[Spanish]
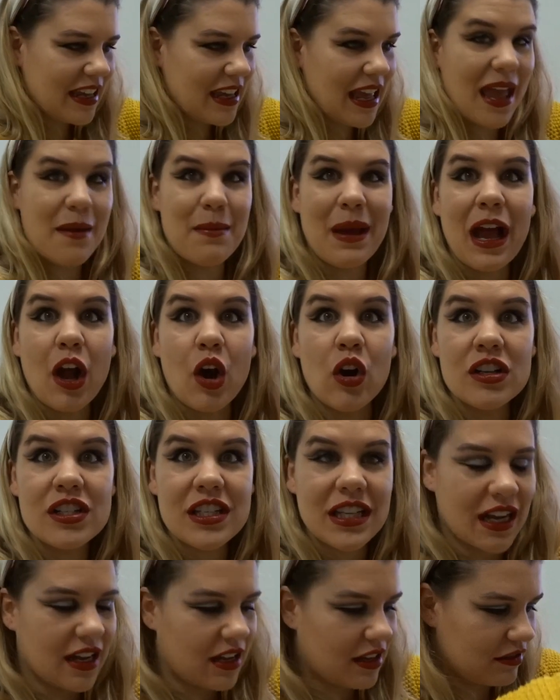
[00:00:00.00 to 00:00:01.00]
Y hay más
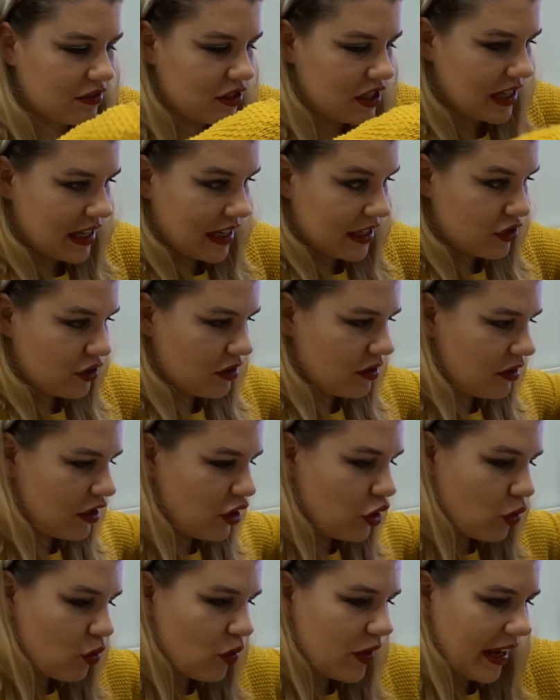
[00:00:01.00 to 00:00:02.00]
cosas, o sea, todo es
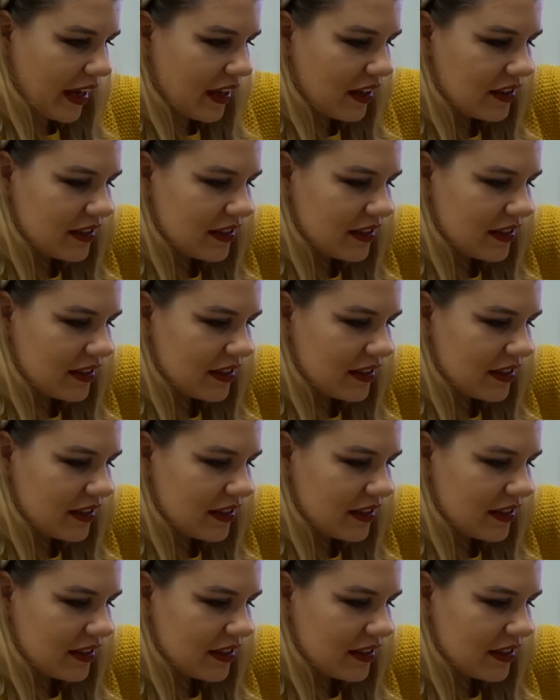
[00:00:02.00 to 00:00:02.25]
locura.